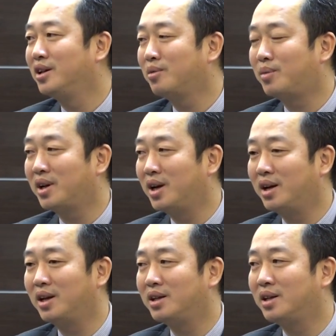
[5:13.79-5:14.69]
nhưng mà cái
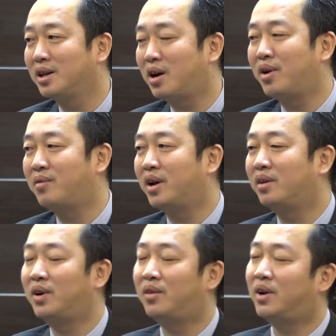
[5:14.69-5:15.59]
hệ cao đẳng
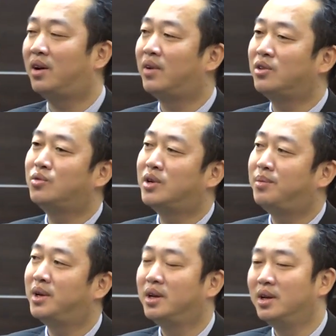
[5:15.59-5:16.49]
và và và, và trung
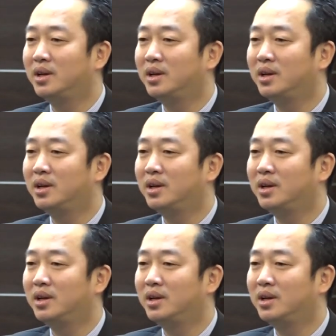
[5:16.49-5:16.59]
cấp ấy,